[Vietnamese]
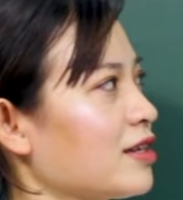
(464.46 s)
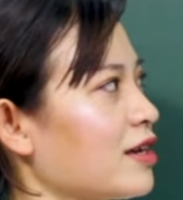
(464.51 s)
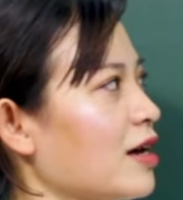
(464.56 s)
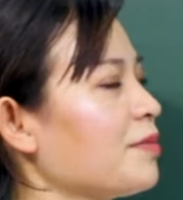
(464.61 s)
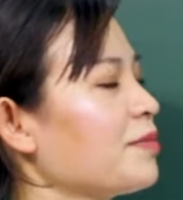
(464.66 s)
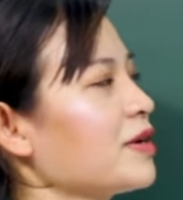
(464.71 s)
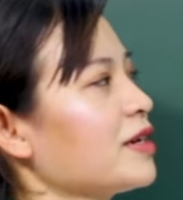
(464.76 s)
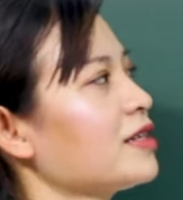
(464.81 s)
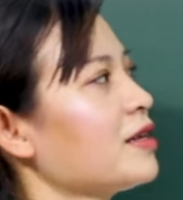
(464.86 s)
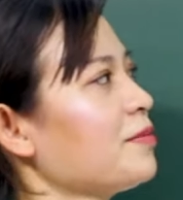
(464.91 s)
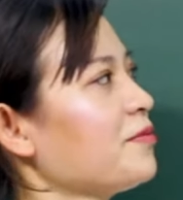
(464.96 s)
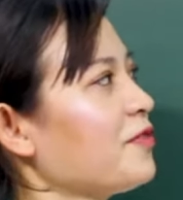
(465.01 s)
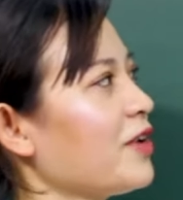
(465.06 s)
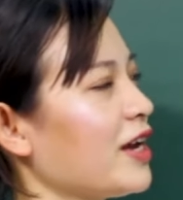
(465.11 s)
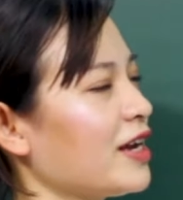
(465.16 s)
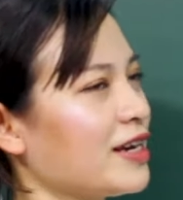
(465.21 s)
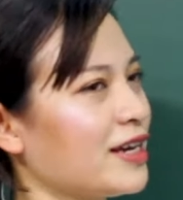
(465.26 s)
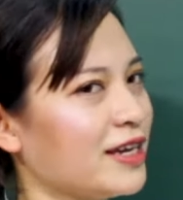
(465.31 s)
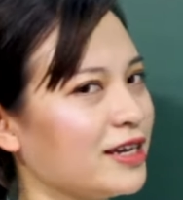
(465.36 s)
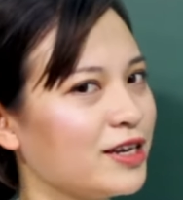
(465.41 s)
cầm cái tấm
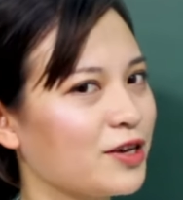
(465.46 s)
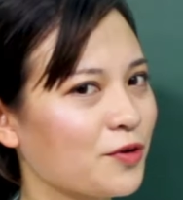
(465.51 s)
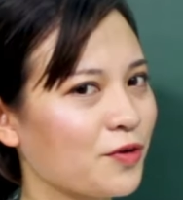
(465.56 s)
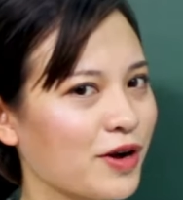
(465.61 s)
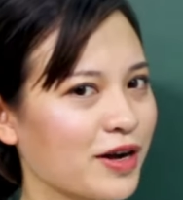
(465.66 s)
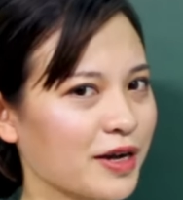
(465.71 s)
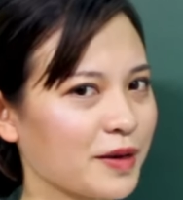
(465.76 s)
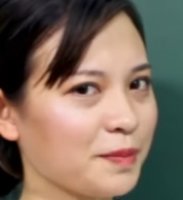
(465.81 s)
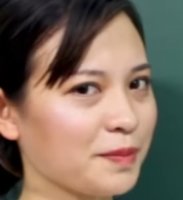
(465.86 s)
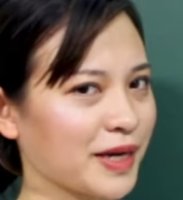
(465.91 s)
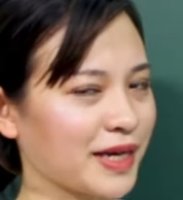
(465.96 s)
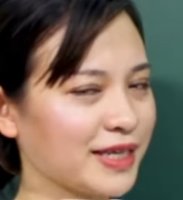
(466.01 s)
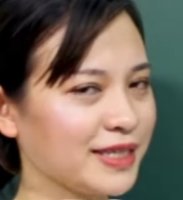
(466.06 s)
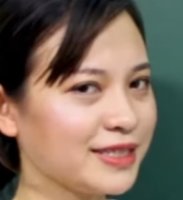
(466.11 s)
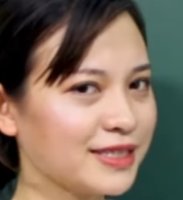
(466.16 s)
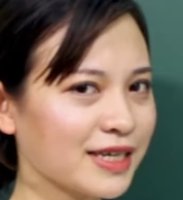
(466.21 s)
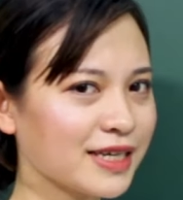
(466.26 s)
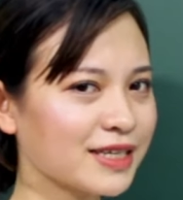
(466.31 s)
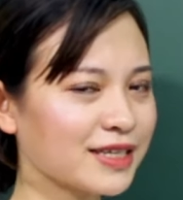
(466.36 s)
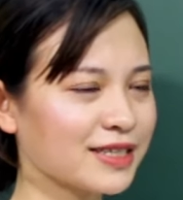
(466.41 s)
vé đấy đi qua cái máy
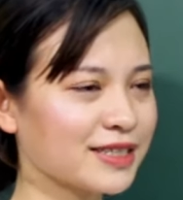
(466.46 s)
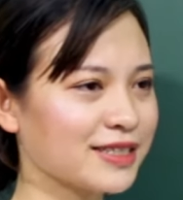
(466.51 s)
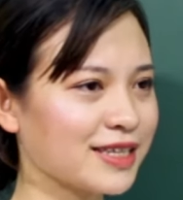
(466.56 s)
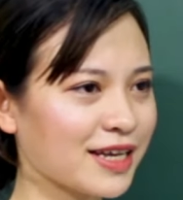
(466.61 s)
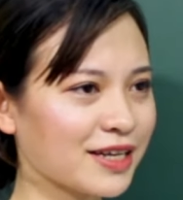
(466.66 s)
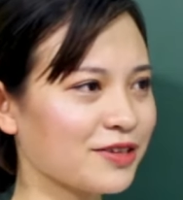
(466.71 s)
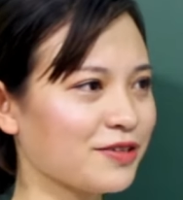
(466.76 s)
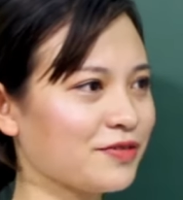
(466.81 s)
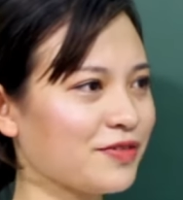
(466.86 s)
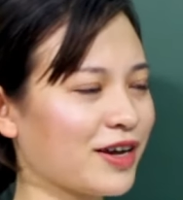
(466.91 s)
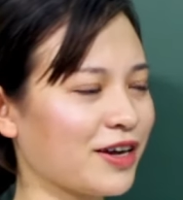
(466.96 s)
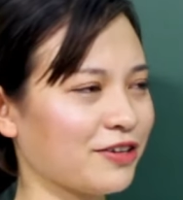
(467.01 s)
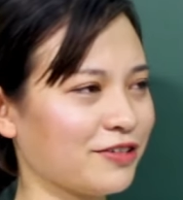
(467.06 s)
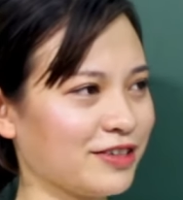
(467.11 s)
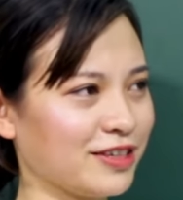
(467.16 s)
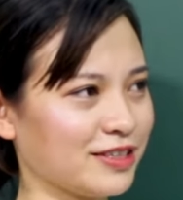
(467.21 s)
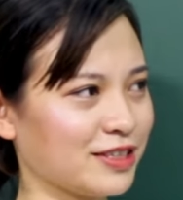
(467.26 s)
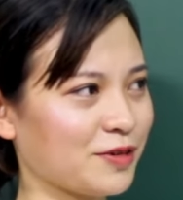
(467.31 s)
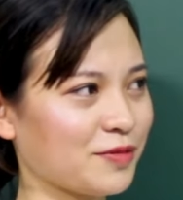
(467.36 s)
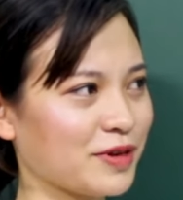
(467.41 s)
chết nhét nó vào
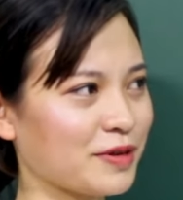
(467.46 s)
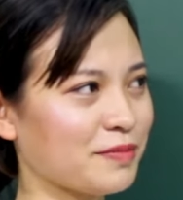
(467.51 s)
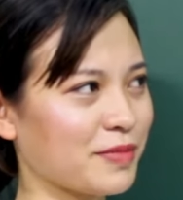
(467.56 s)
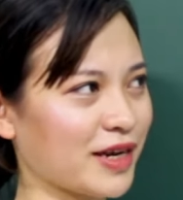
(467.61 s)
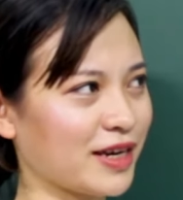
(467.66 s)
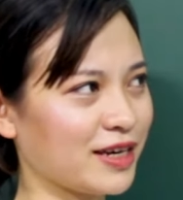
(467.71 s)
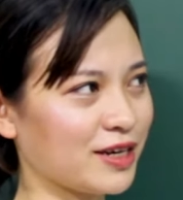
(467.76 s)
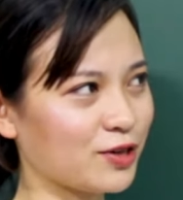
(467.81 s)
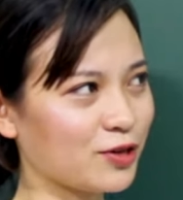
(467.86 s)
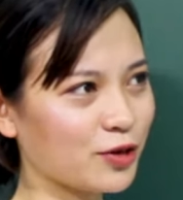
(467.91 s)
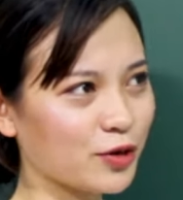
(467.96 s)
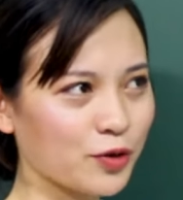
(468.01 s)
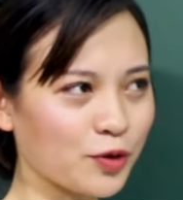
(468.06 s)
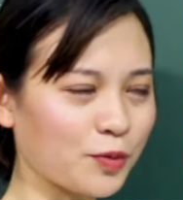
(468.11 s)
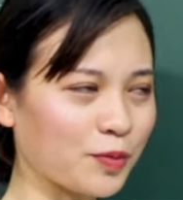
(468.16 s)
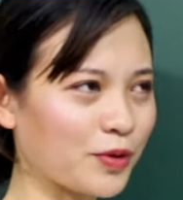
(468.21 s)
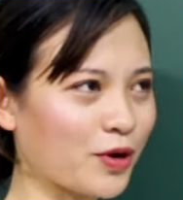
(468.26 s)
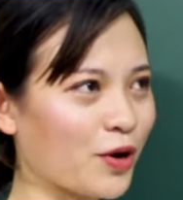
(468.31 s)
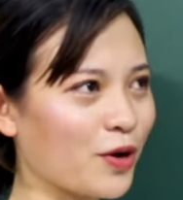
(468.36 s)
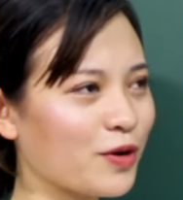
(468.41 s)
để trong cái máy đấy nó
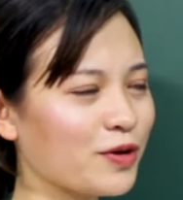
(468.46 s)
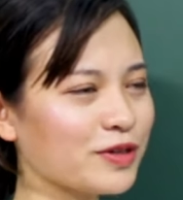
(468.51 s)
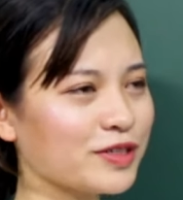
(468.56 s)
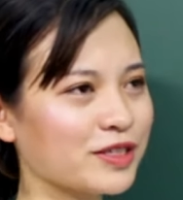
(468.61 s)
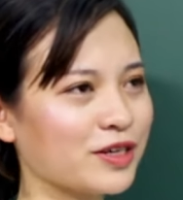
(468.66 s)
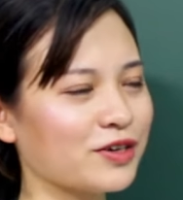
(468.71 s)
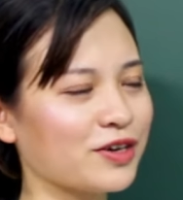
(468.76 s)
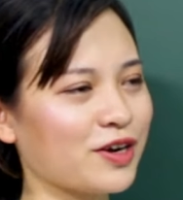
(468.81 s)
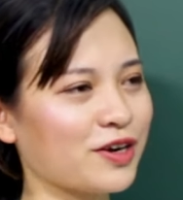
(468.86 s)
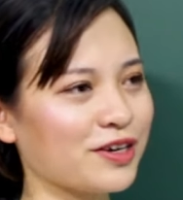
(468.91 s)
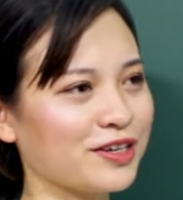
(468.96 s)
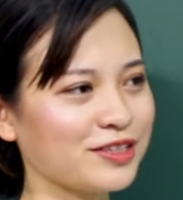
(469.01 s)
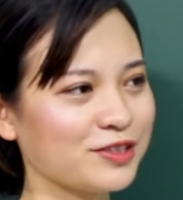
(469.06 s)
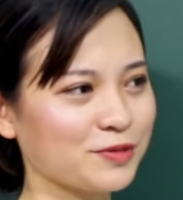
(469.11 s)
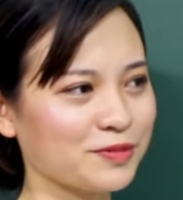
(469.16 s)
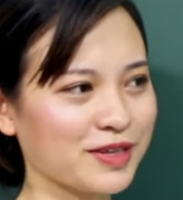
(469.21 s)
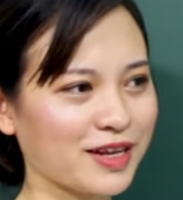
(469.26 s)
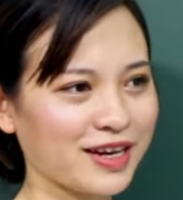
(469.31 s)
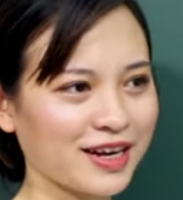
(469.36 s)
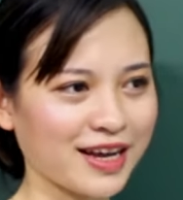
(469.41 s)
đục lỗ, sau đó
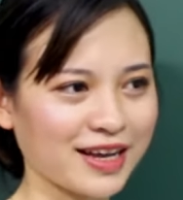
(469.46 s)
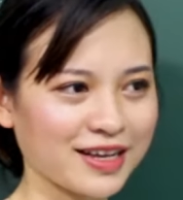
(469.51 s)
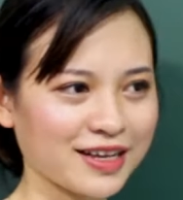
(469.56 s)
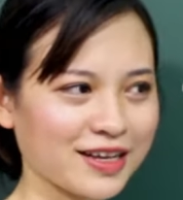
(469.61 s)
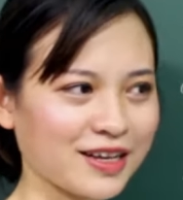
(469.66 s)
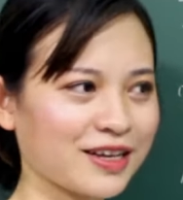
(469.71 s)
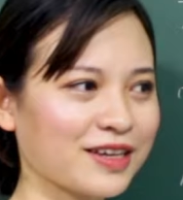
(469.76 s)
chúng ta lại